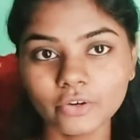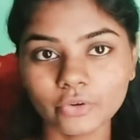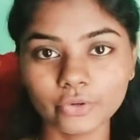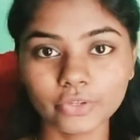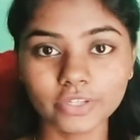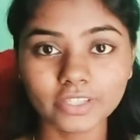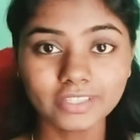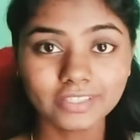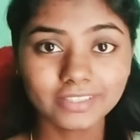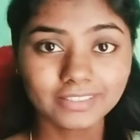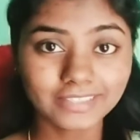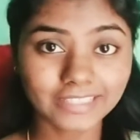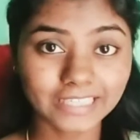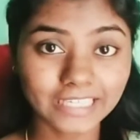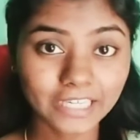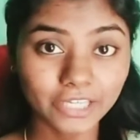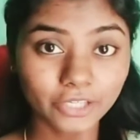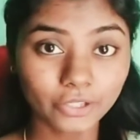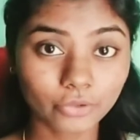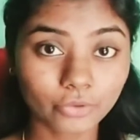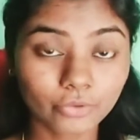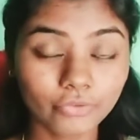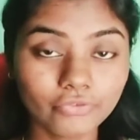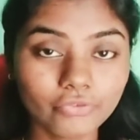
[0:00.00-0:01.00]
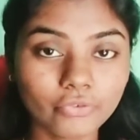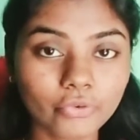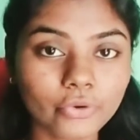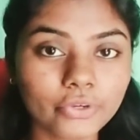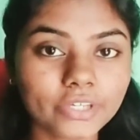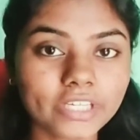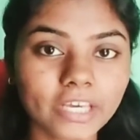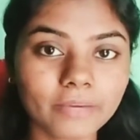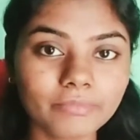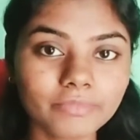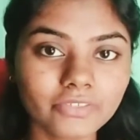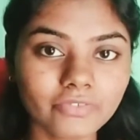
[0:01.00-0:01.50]
ஒரு த்ரீ டு
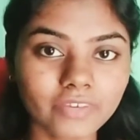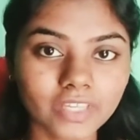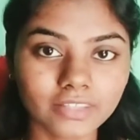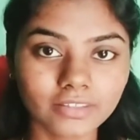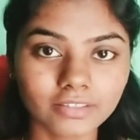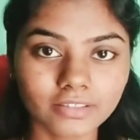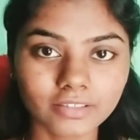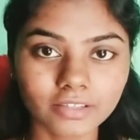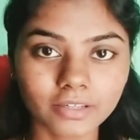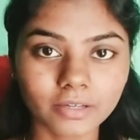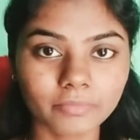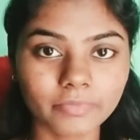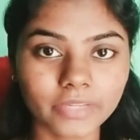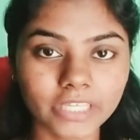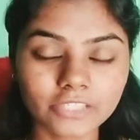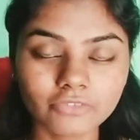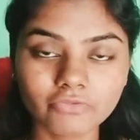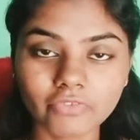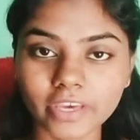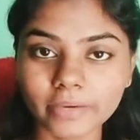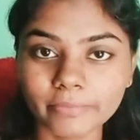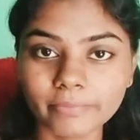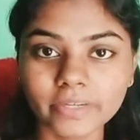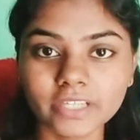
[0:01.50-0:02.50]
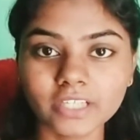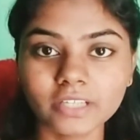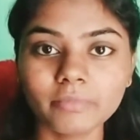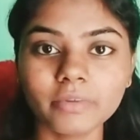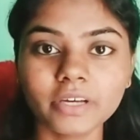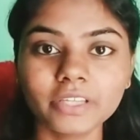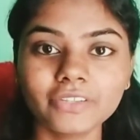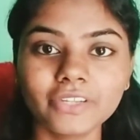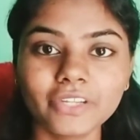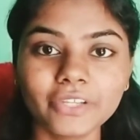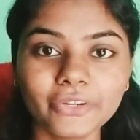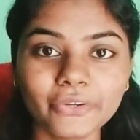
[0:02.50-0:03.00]
ஃபோர் டைம்ஸ் வந்து அப்படியே ஸ்வைப் பண்ணுற
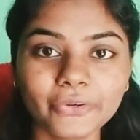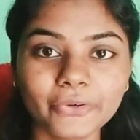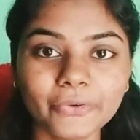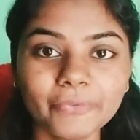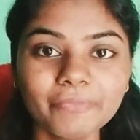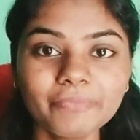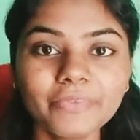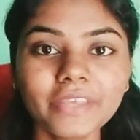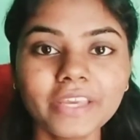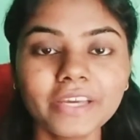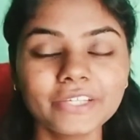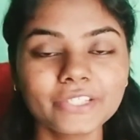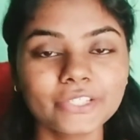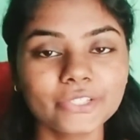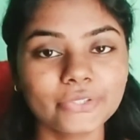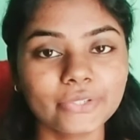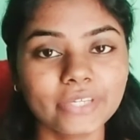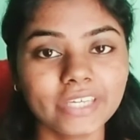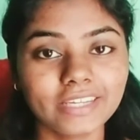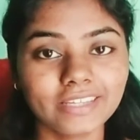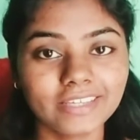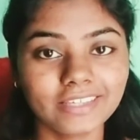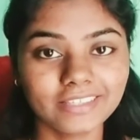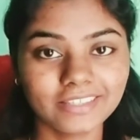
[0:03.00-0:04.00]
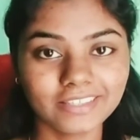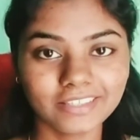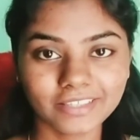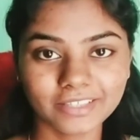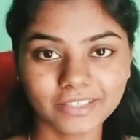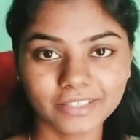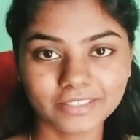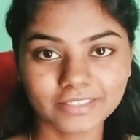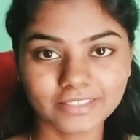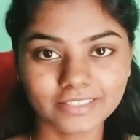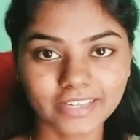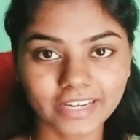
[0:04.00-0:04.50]
மாதிரி இருக்கும் ஸோ எனக்கு இந்த
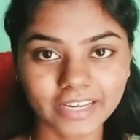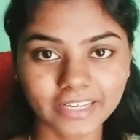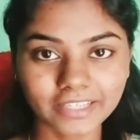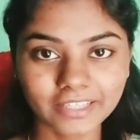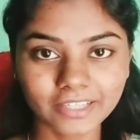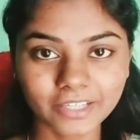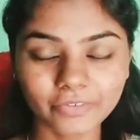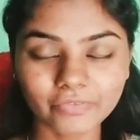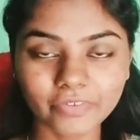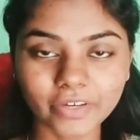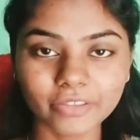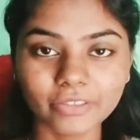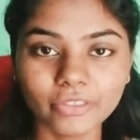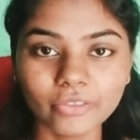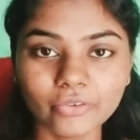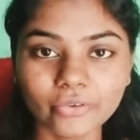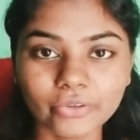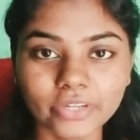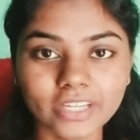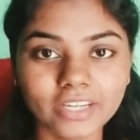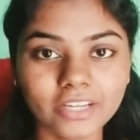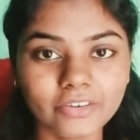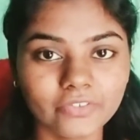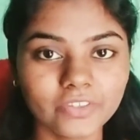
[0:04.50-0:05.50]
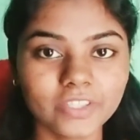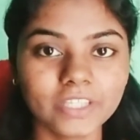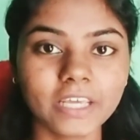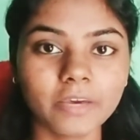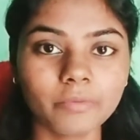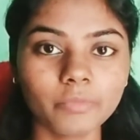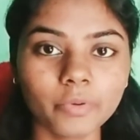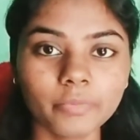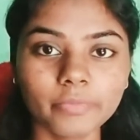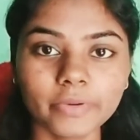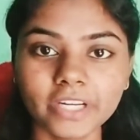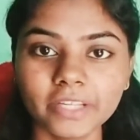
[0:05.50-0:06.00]
ஸ்ட்ரைட்னர் வந்தோடனே நான் வந்து
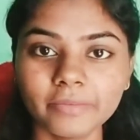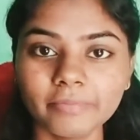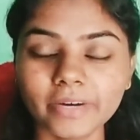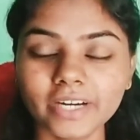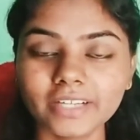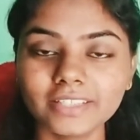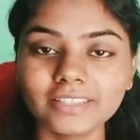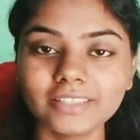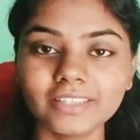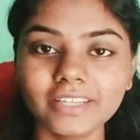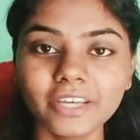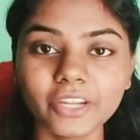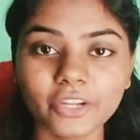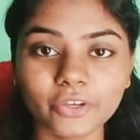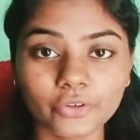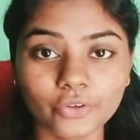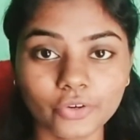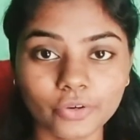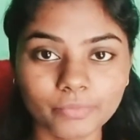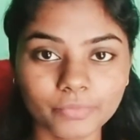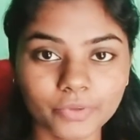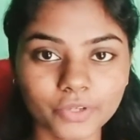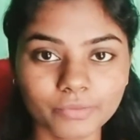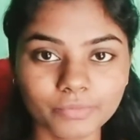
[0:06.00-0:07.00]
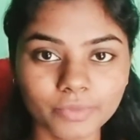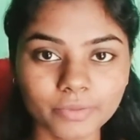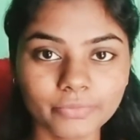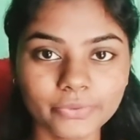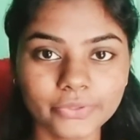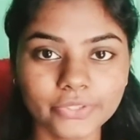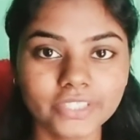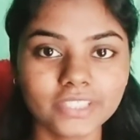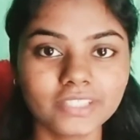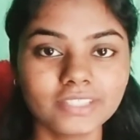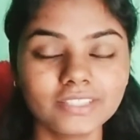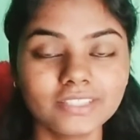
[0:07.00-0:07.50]
டெமோ பண்ணி பார்த்துட்டு எனக்கு ரொம்ப ரொம்ப
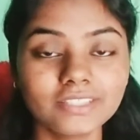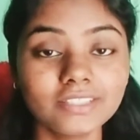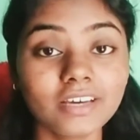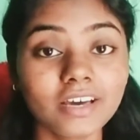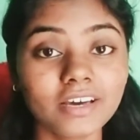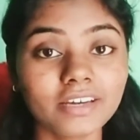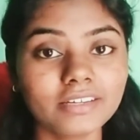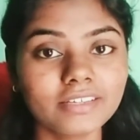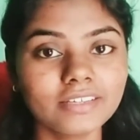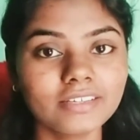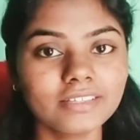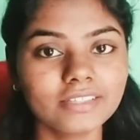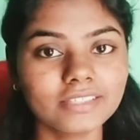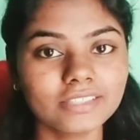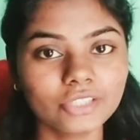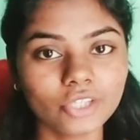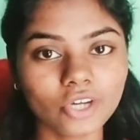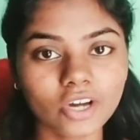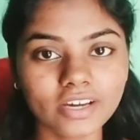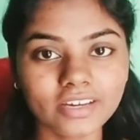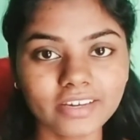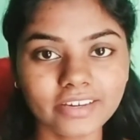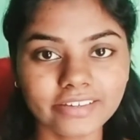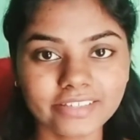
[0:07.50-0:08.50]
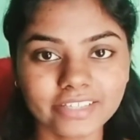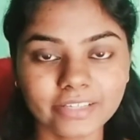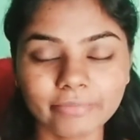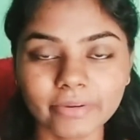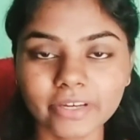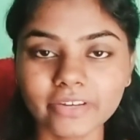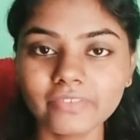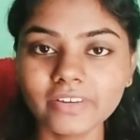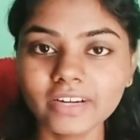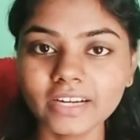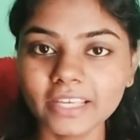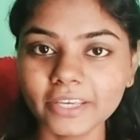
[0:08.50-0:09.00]
பிடிச்சிருந்துச்சி நானே ஷாக் ஆகிட்டேன்
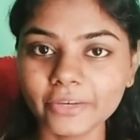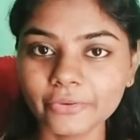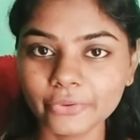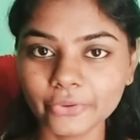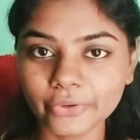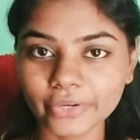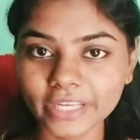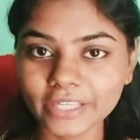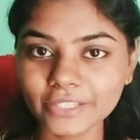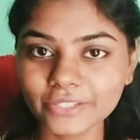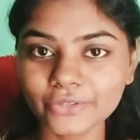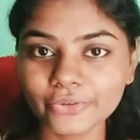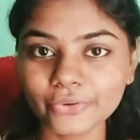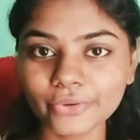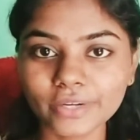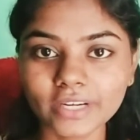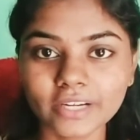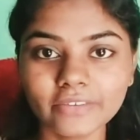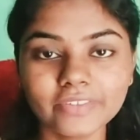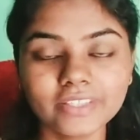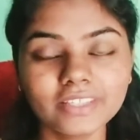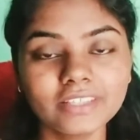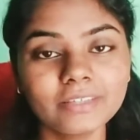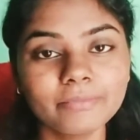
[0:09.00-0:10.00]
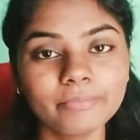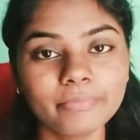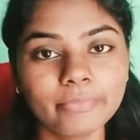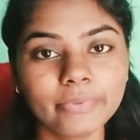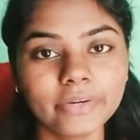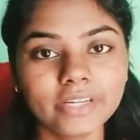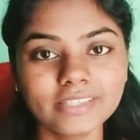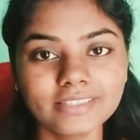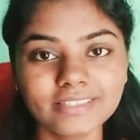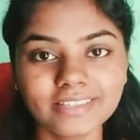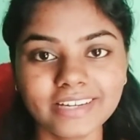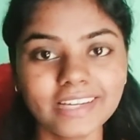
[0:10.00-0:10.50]
பரவாயில்லையே ஒரே ஸ்ட்ரோக்கில் வந்து
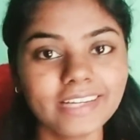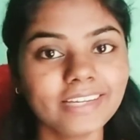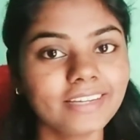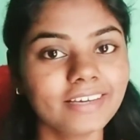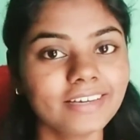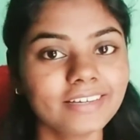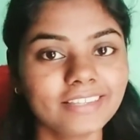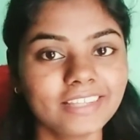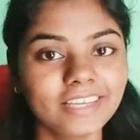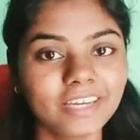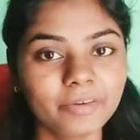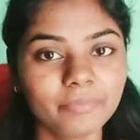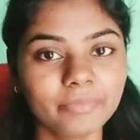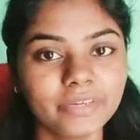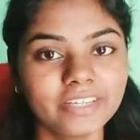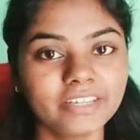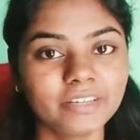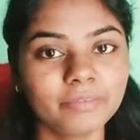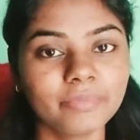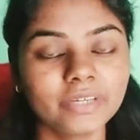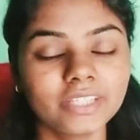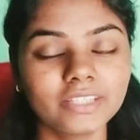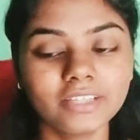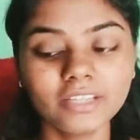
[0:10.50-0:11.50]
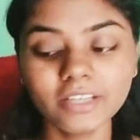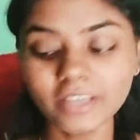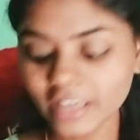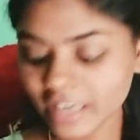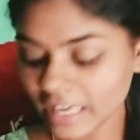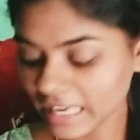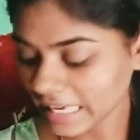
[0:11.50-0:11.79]
இப்படி ஸ்ட்ரைட் ஆகுதே அப்படின்ற மாதிரி